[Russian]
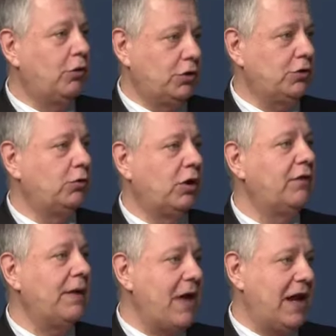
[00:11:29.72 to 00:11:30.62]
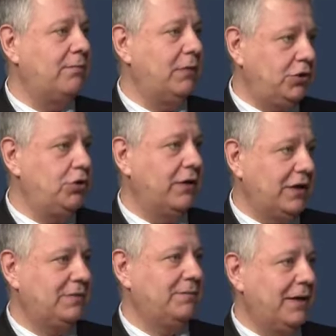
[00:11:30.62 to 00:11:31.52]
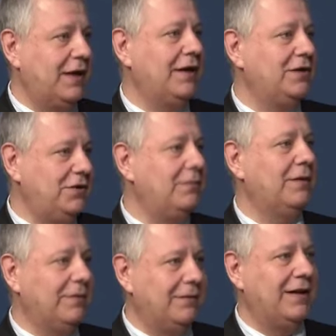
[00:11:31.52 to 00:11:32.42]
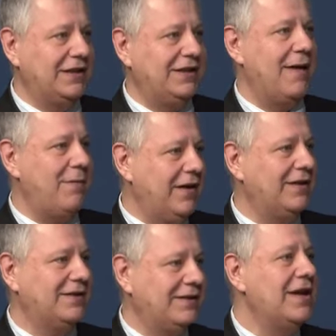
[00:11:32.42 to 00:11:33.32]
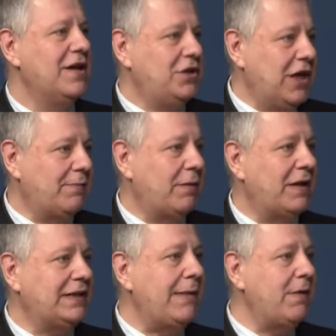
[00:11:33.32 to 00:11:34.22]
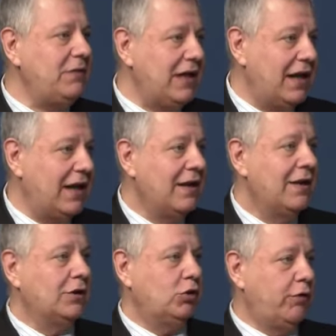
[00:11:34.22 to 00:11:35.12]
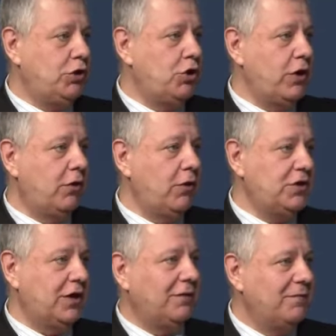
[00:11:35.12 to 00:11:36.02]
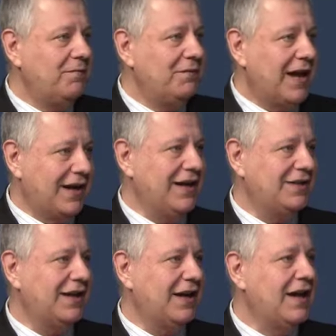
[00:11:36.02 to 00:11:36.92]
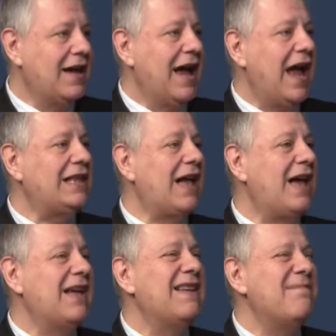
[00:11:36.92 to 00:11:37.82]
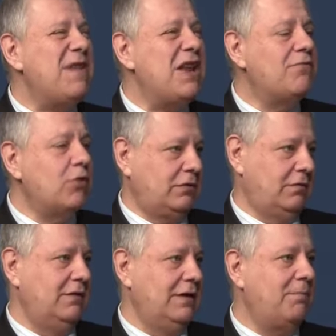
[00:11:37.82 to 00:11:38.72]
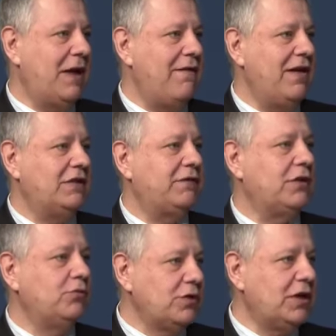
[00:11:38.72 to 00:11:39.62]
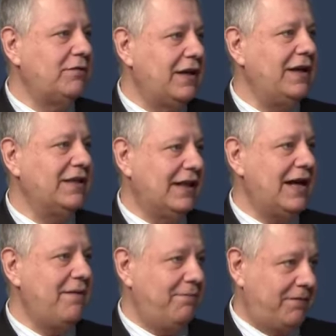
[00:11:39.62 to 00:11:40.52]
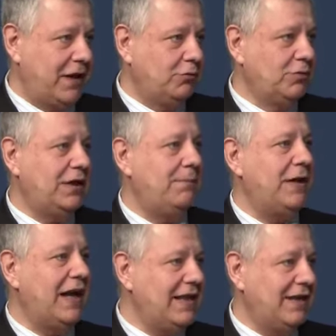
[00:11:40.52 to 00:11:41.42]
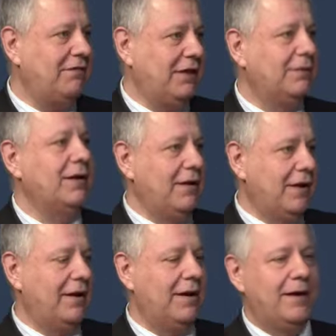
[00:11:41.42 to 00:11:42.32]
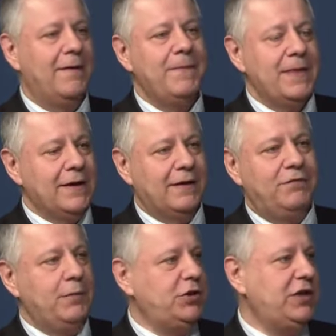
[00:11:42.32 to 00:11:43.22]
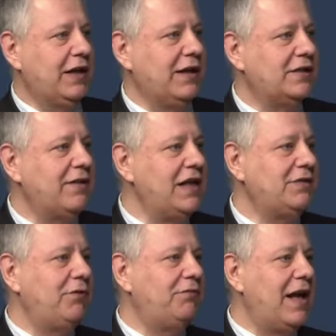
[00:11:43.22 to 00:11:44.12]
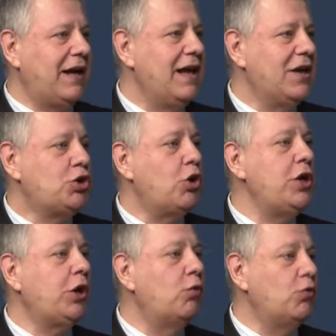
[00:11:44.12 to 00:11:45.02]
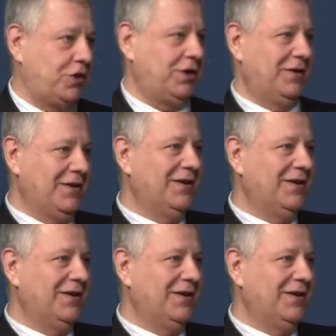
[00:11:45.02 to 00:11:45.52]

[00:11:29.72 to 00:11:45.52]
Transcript: Роджер, он только в романах был черный, с э, костями и с черепом. На самом деле слово Джоли Роджер, английское, это перевод неправильный с французского языка. Французские пираты э, флебусьера называли свой флаг Жоли Руж.